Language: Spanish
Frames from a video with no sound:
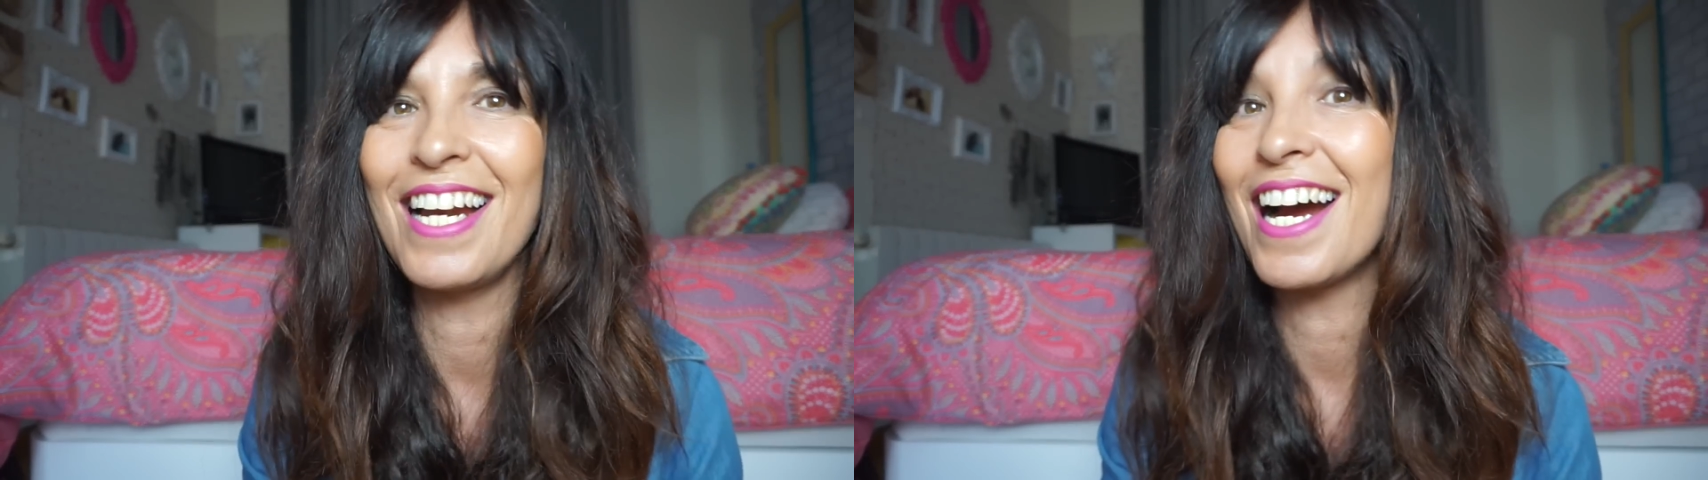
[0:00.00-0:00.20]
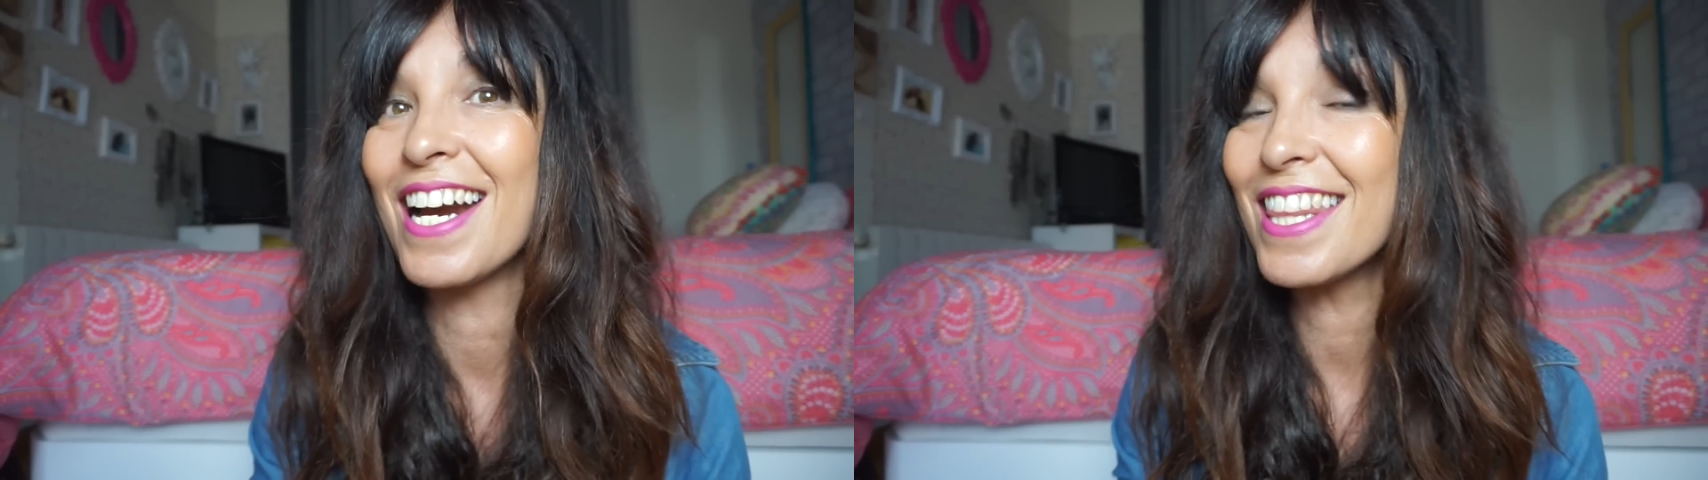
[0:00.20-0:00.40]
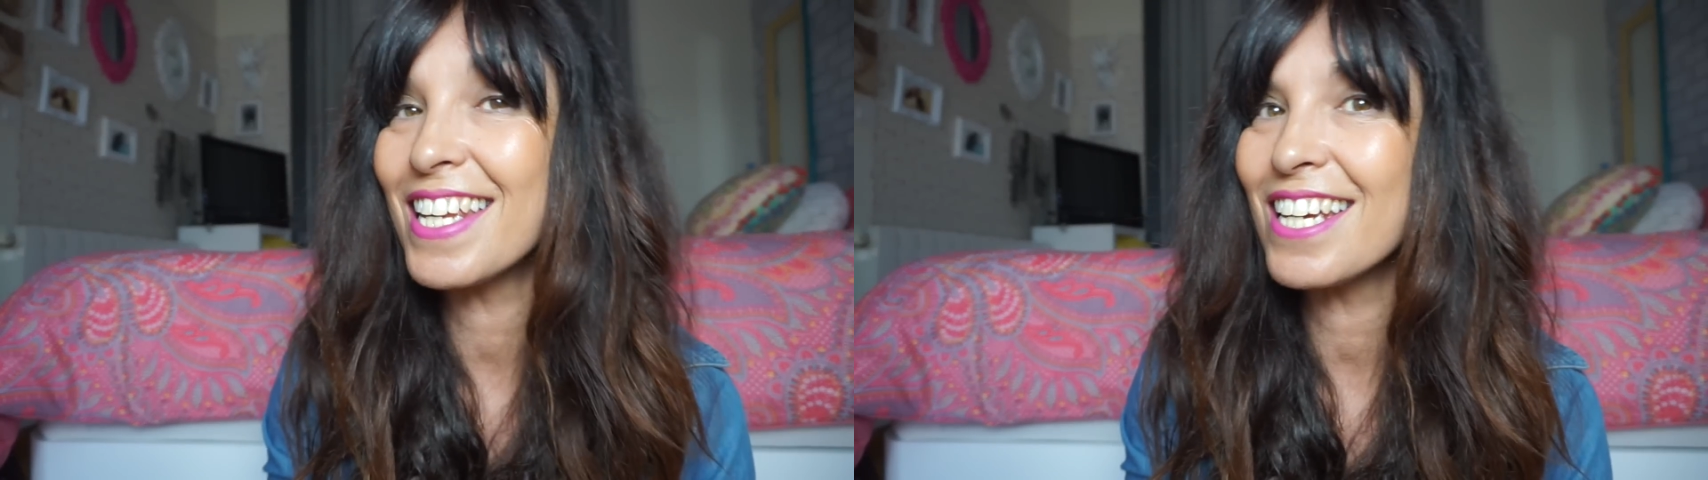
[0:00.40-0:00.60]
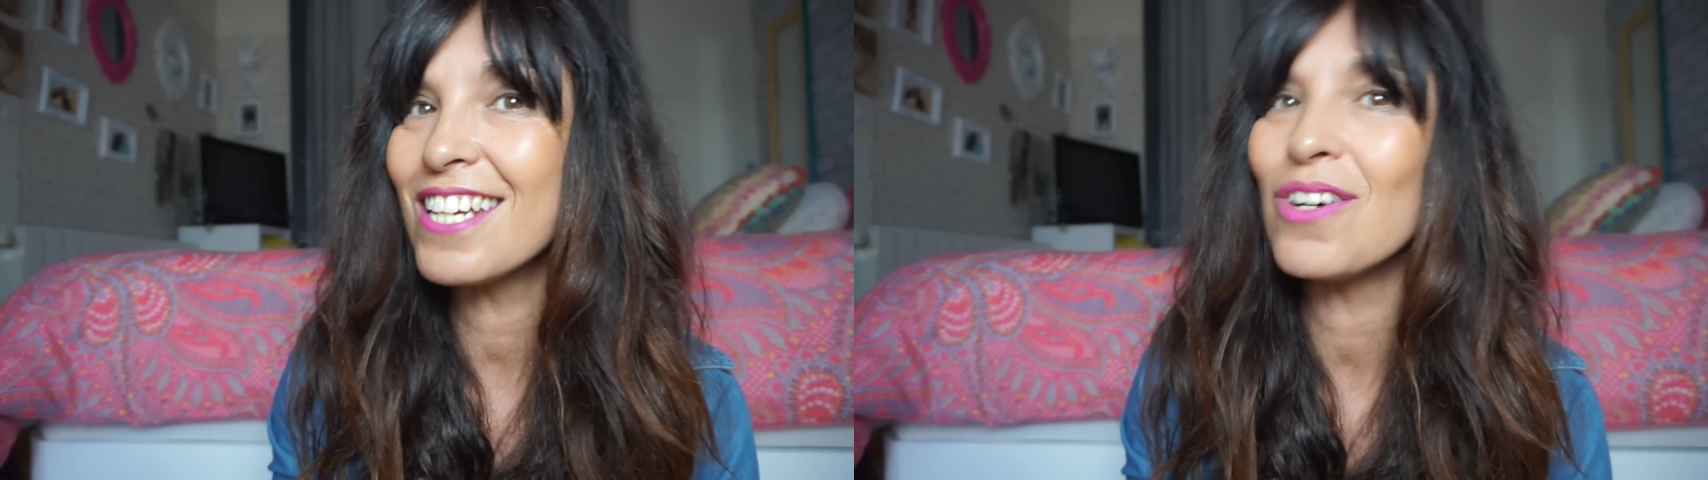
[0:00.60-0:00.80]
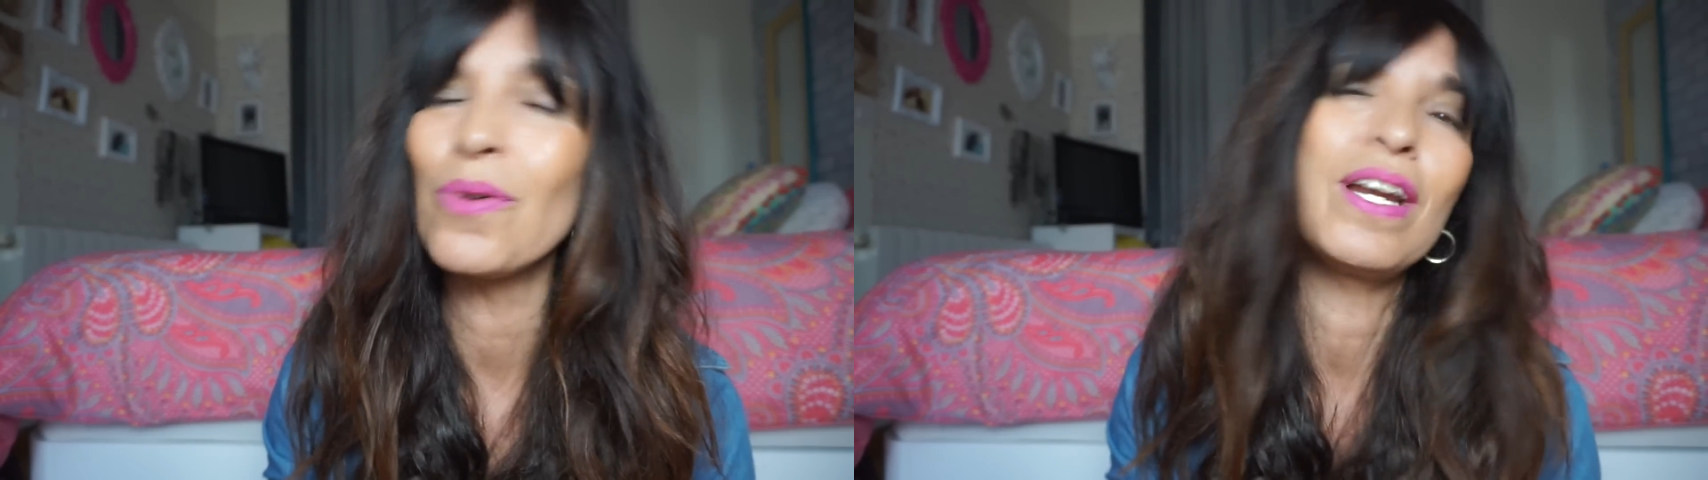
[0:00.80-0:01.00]

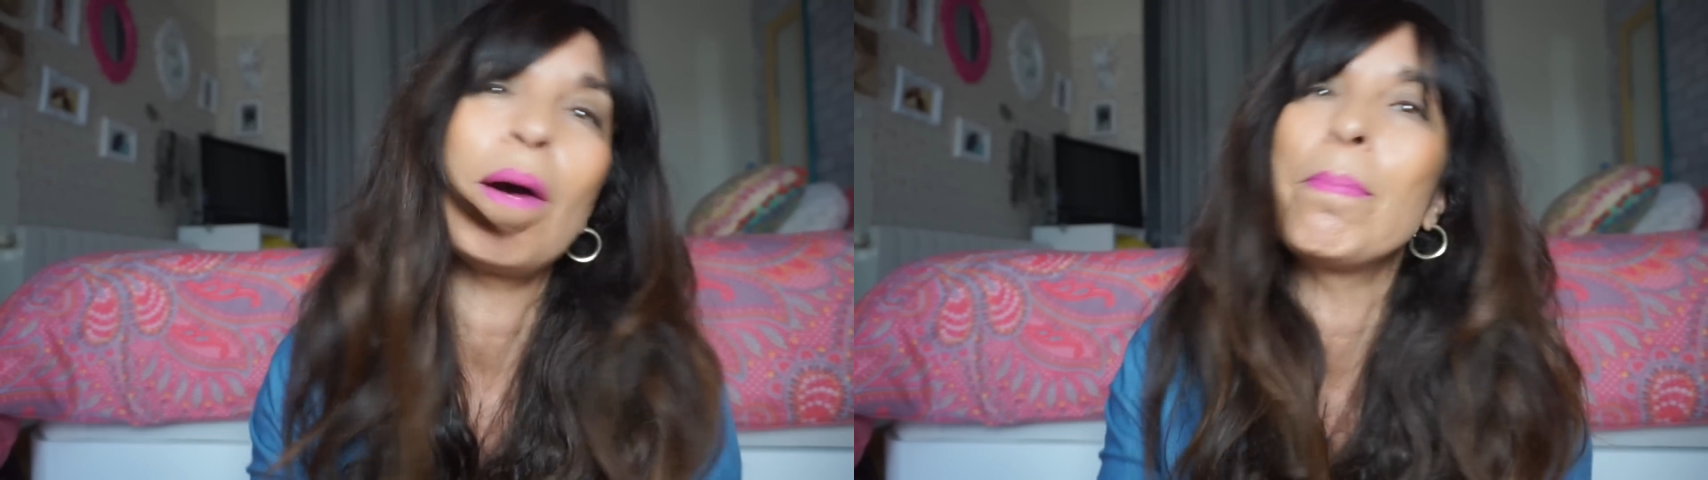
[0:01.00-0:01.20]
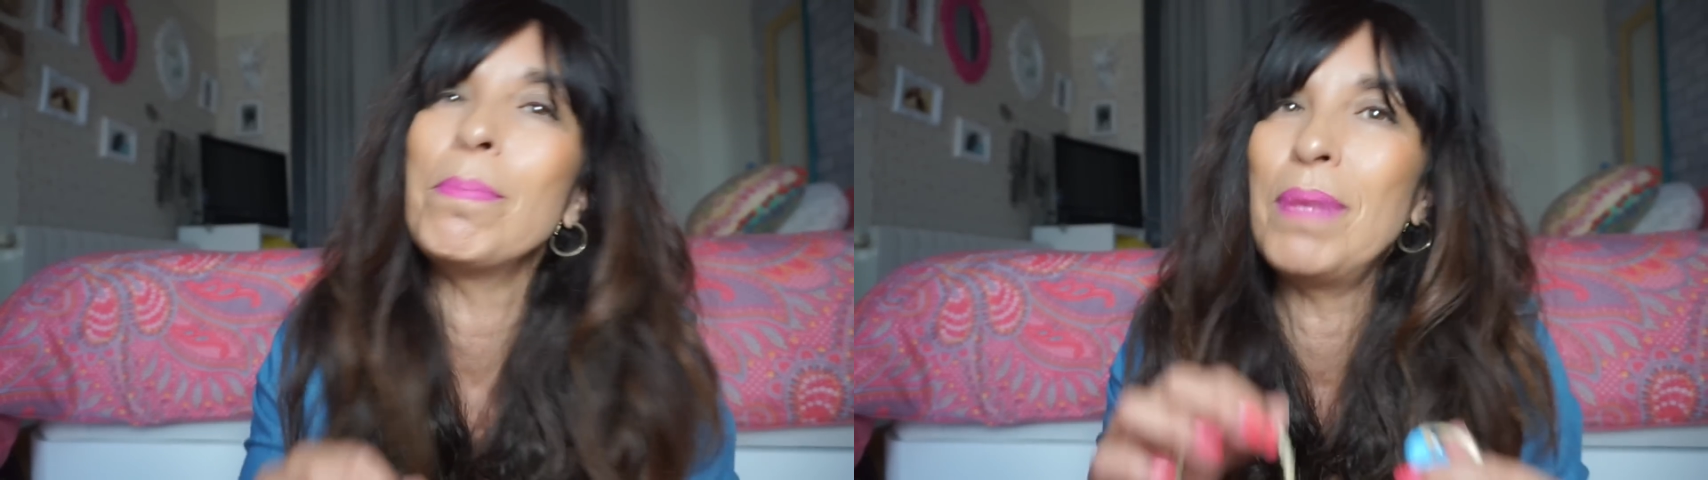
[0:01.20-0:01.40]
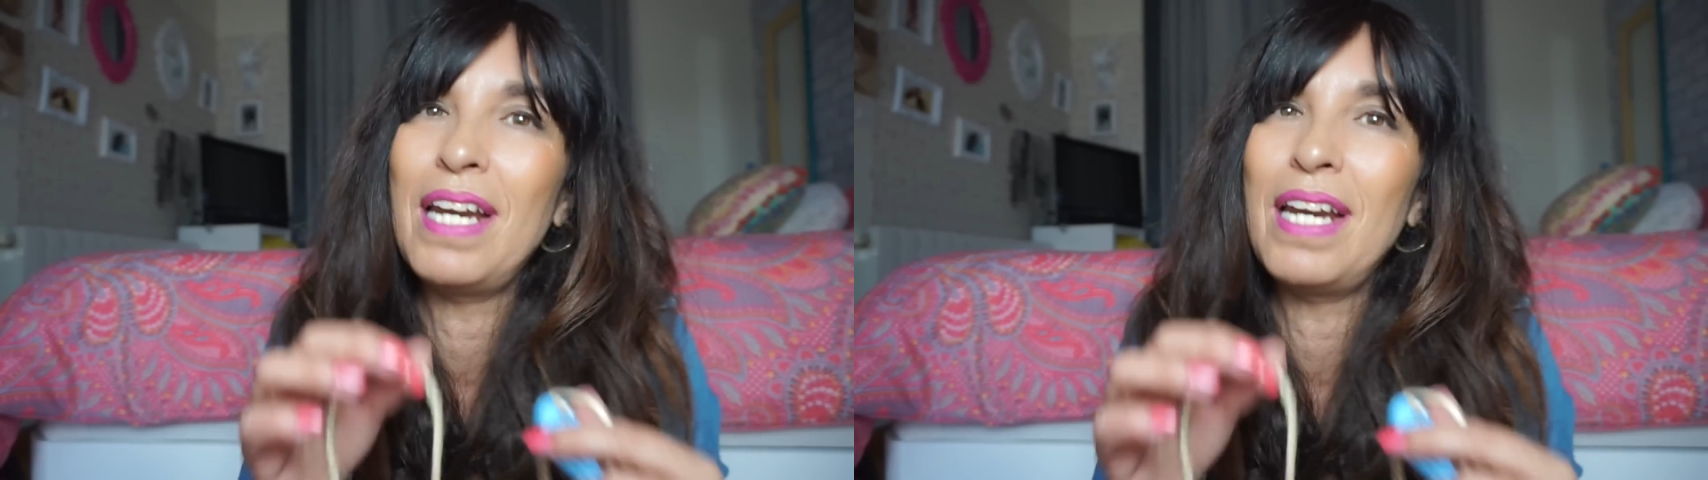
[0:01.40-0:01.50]
jardín, o en la,